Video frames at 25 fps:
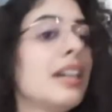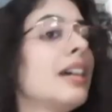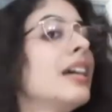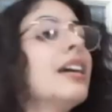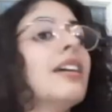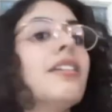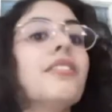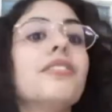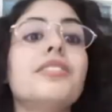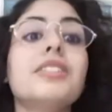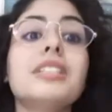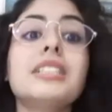في
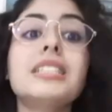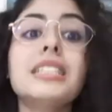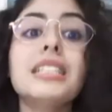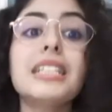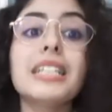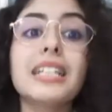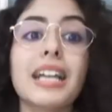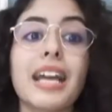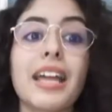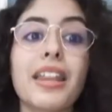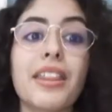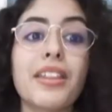السيرك
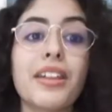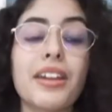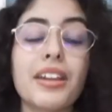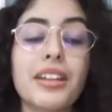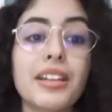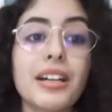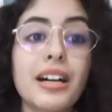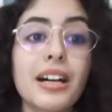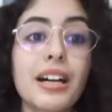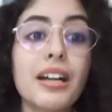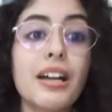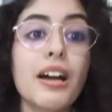هذايا
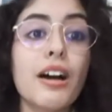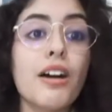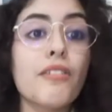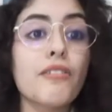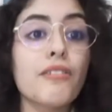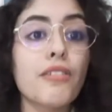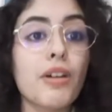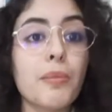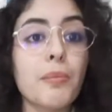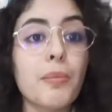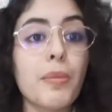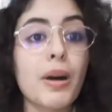
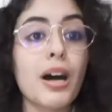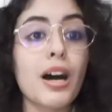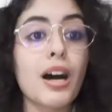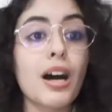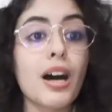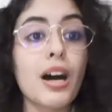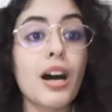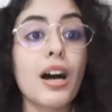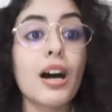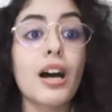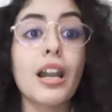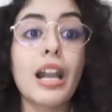
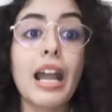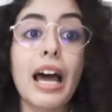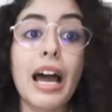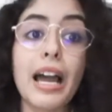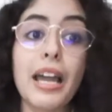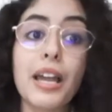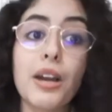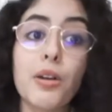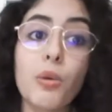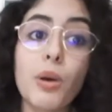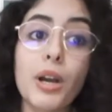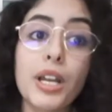فما
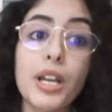الحيوانات